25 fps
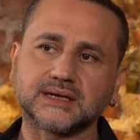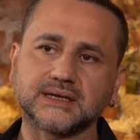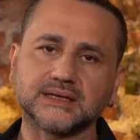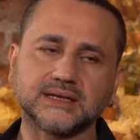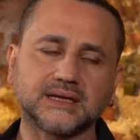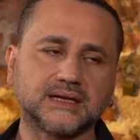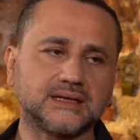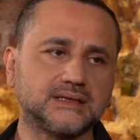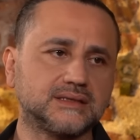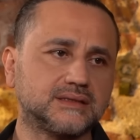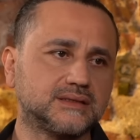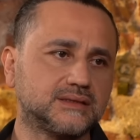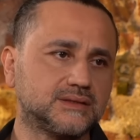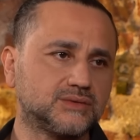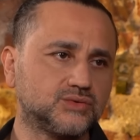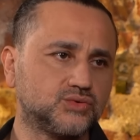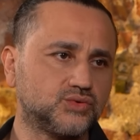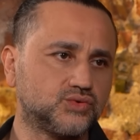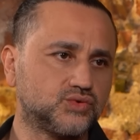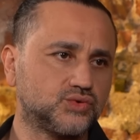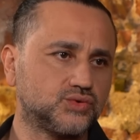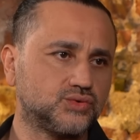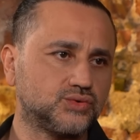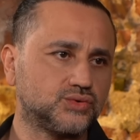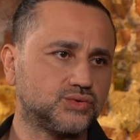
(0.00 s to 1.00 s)
hayal e,
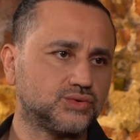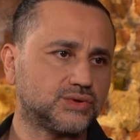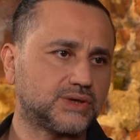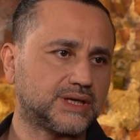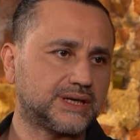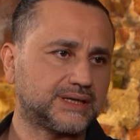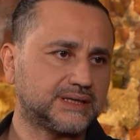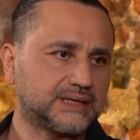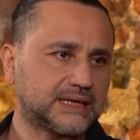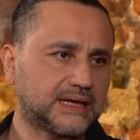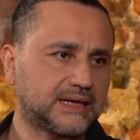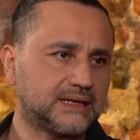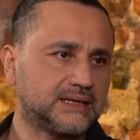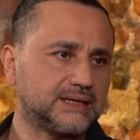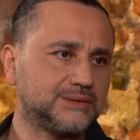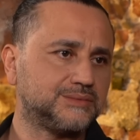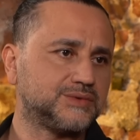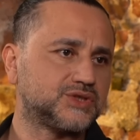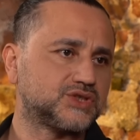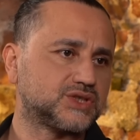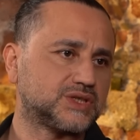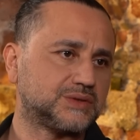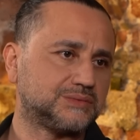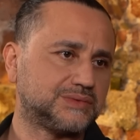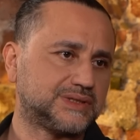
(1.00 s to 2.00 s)
gücünü
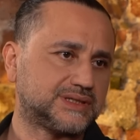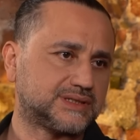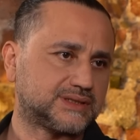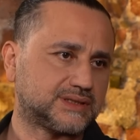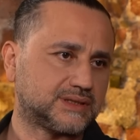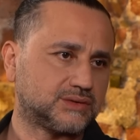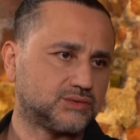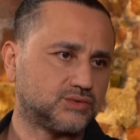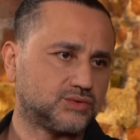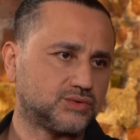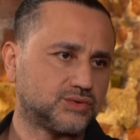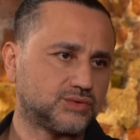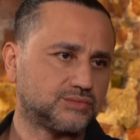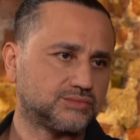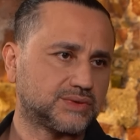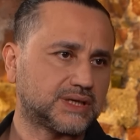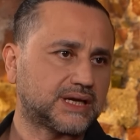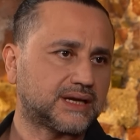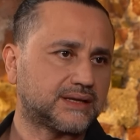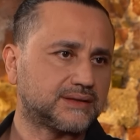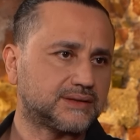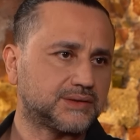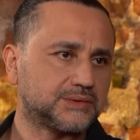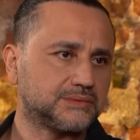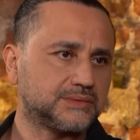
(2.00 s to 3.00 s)
engellemiş gibi hissediyorum
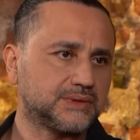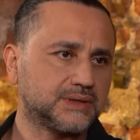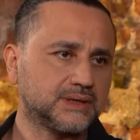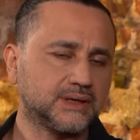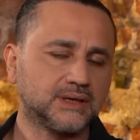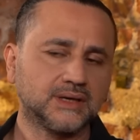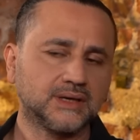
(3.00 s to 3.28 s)
kendimi.